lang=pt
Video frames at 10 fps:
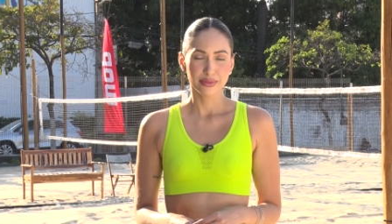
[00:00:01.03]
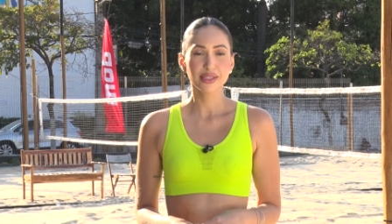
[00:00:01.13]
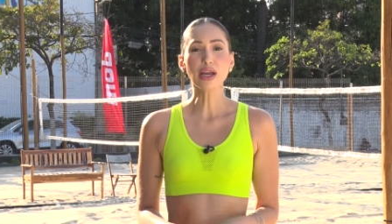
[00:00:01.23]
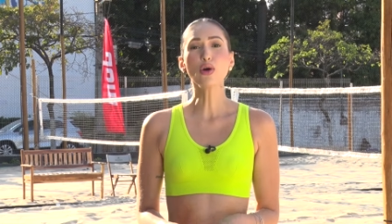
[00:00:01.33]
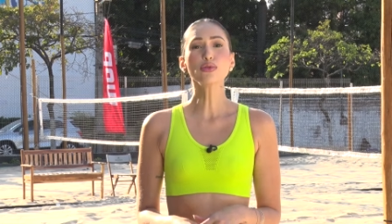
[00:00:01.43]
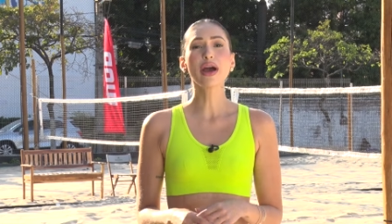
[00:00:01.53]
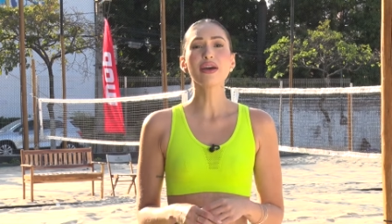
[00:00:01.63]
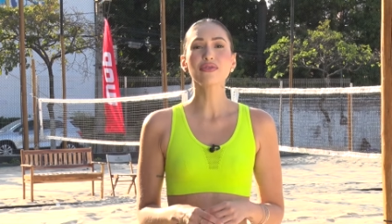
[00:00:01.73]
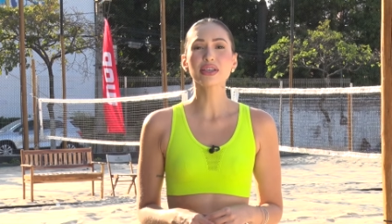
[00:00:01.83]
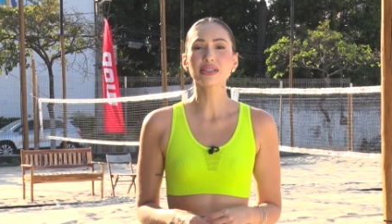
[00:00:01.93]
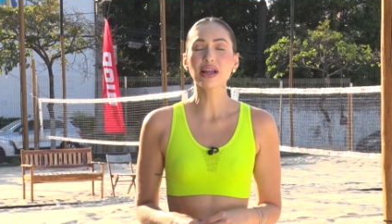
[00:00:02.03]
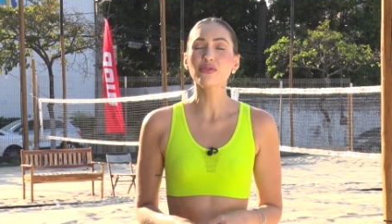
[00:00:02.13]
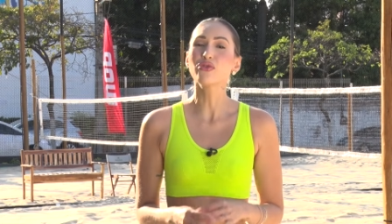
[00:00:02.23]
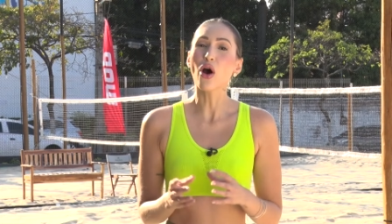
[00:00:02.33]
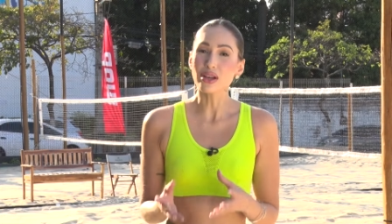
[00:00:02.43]
Segundo a revista
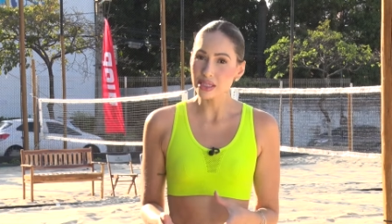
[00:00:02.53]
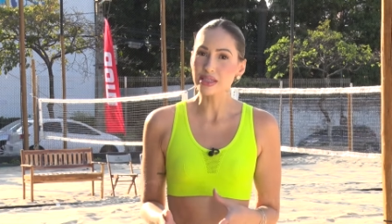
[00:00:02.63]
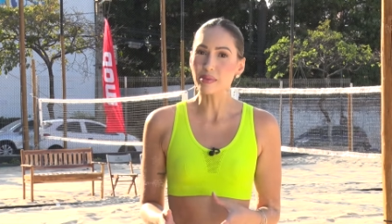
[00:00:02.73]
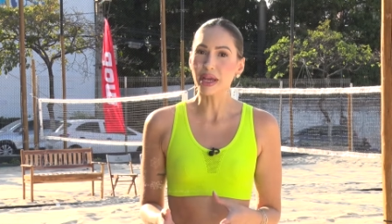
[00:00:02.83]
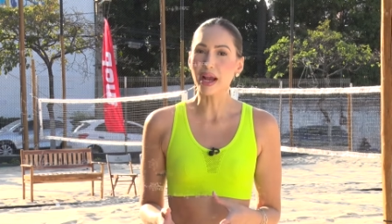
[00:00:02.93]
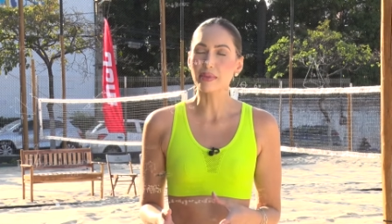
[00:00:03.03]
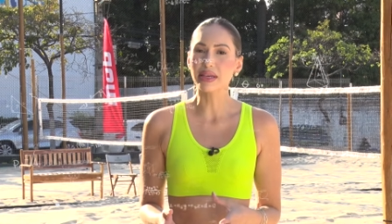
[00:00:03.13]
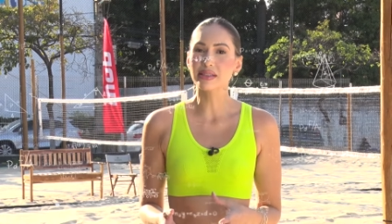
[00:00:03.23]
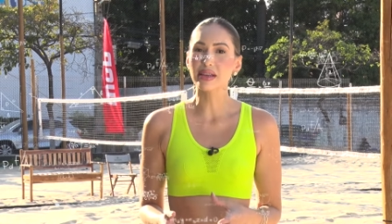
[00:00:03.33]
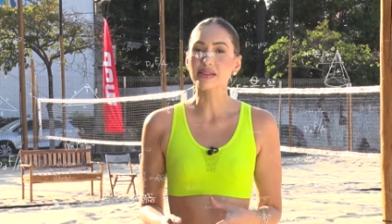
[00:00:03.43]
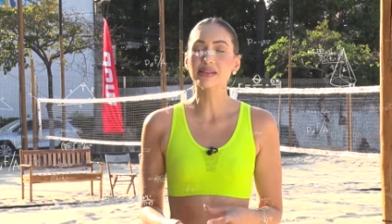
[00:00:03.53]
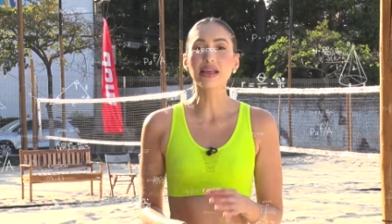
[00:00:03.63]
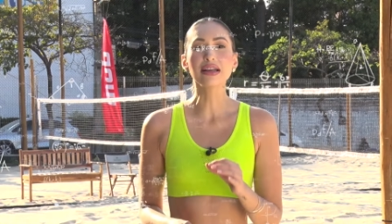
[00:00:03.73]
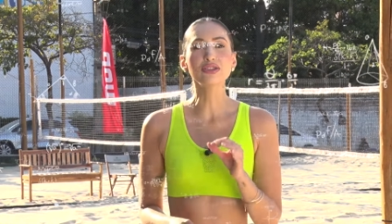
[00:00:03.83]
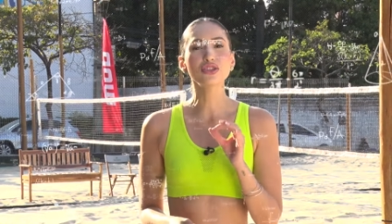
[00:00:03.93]
Vozes da Minha Cabeça,
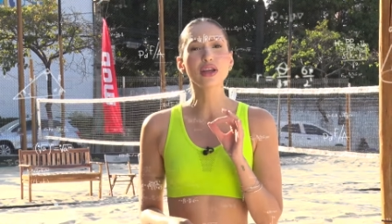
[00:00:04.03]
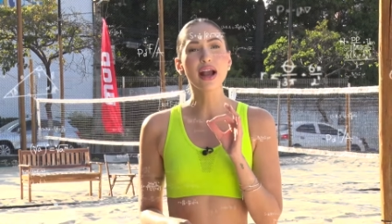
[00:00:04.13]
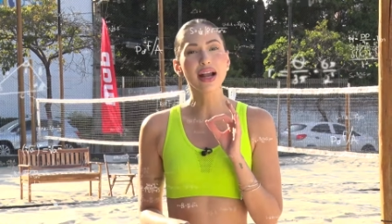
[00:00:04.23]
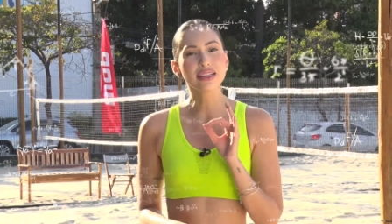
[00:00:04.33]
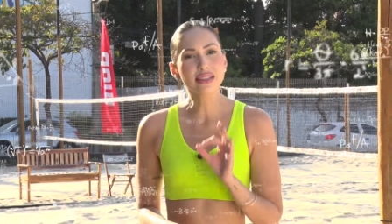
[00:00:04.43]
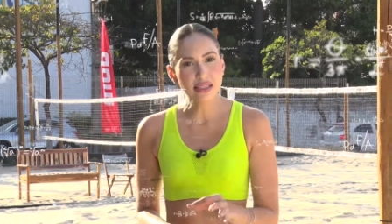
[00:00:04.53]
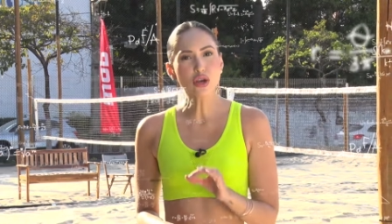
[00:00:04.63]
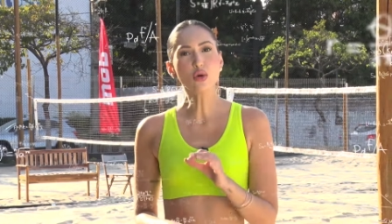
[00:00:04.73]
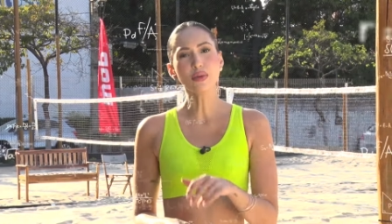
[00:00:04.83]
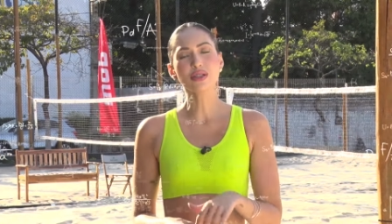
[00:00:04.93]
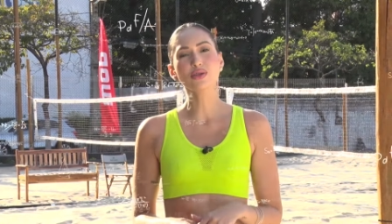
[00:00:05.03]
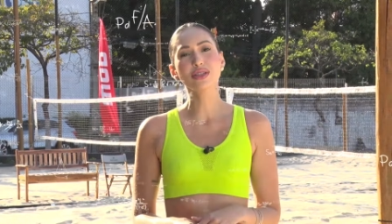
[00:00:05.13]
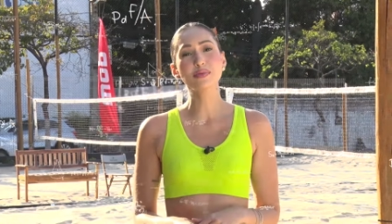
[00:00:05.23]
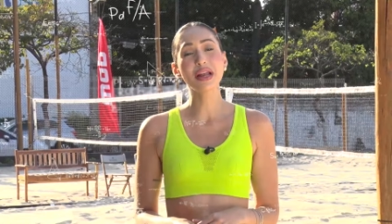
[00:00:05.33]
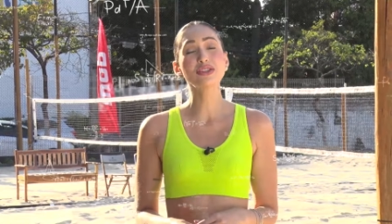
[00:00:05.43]
7 a cada 5
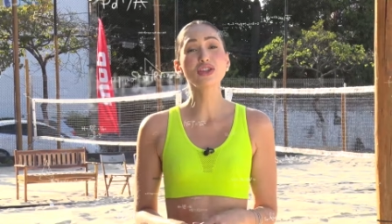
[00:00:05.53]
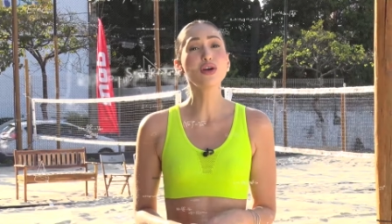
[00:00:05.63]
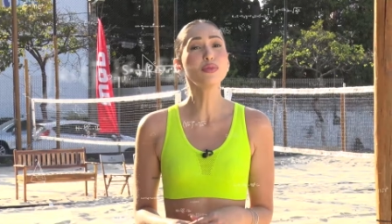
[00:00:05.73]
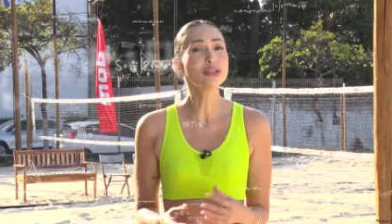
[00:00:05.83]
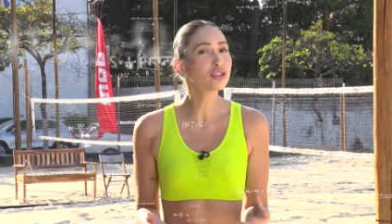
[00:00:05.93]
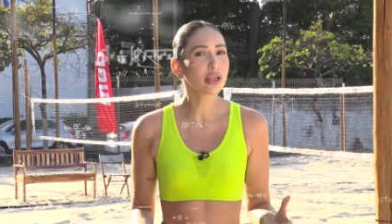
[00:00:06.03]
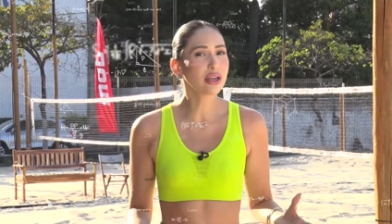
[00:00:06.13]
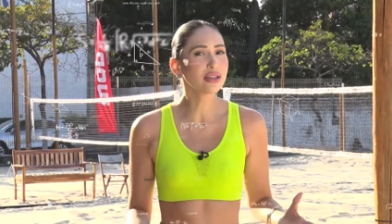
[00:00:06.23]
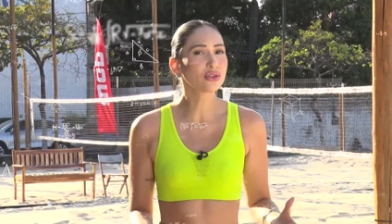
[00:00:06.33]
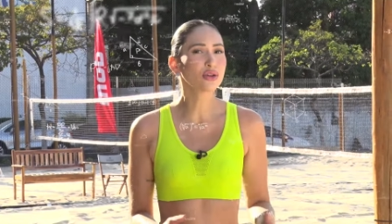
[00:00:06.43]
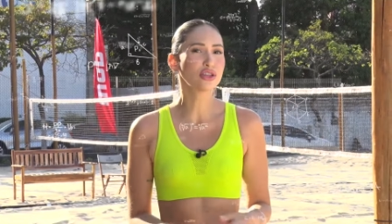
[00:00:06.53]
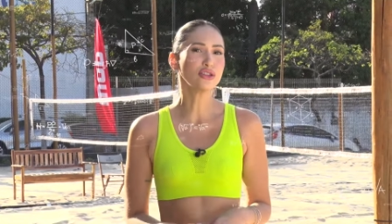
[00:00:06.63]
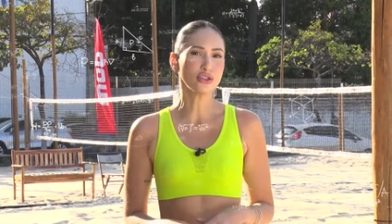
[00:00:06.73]
pessoas praticam beach tênis hoje em